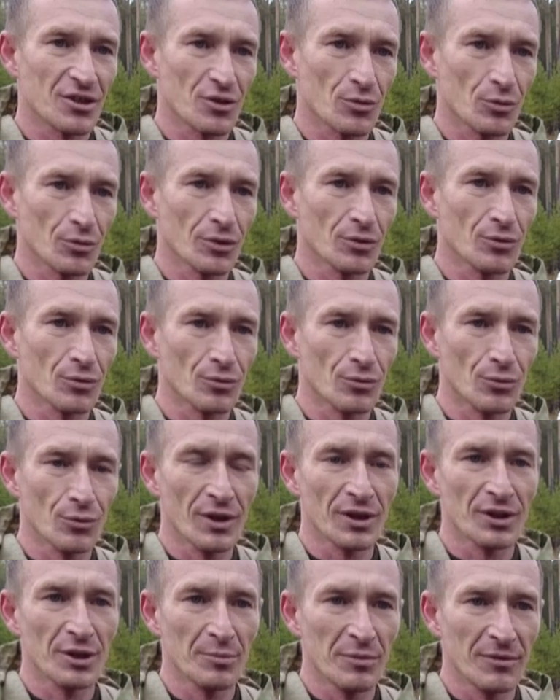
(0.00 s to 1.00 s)
что-то друг
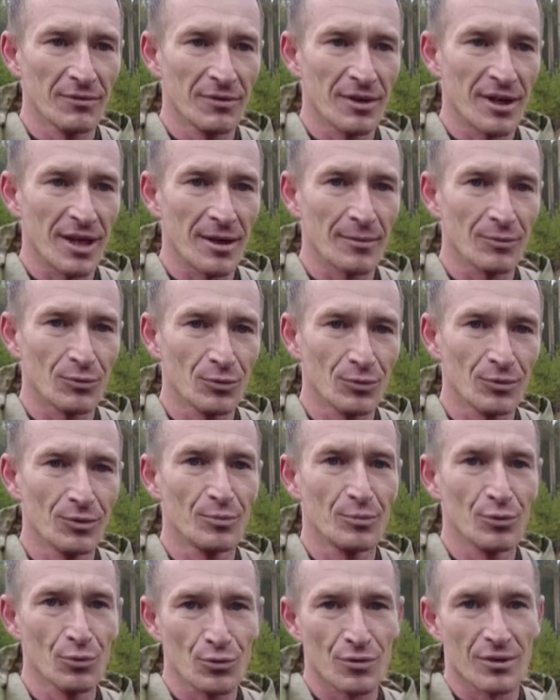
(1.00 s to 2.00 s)
друга добавляем, ну
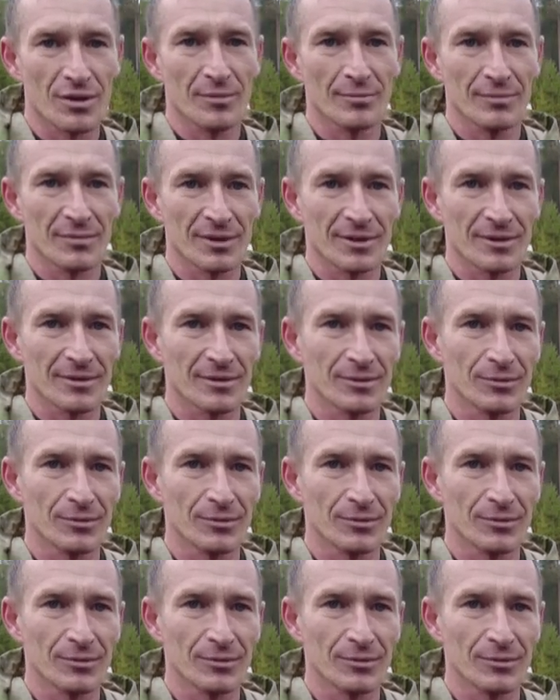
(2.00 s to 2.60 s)
и плюсом э,